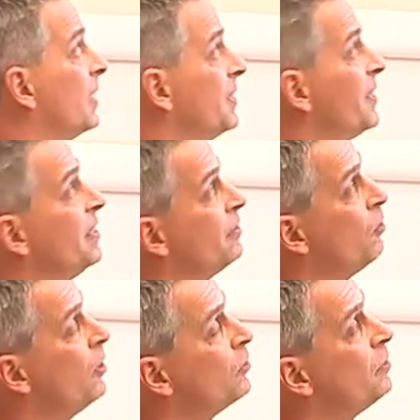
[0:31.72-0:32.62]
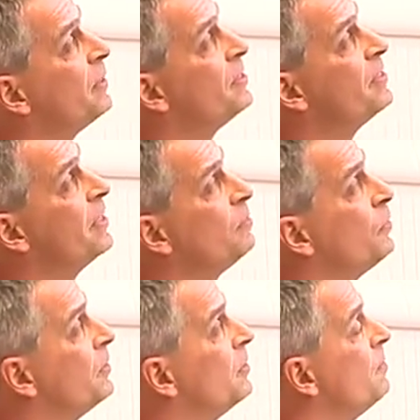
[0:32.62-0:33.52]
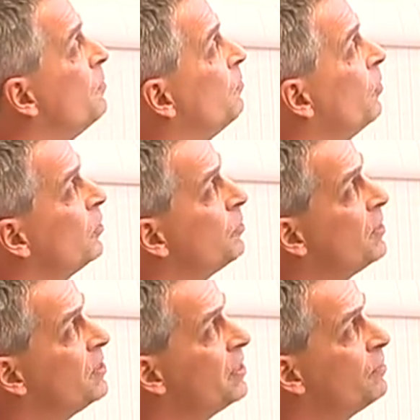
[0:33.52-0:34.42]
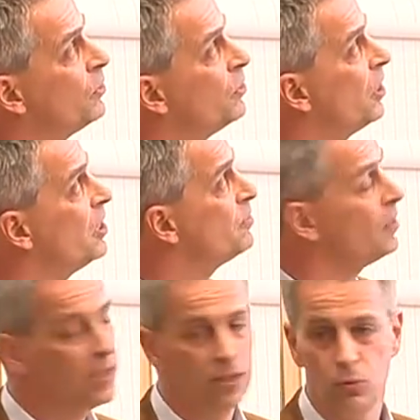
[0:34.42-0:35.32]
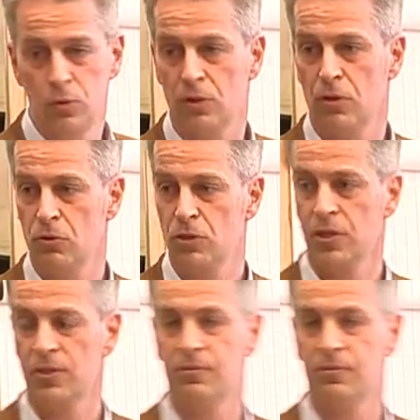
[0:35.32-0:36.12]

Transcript: Cutter in der vollautomatisierten, im vollautomatisierten Montagebereich, gute Coaches als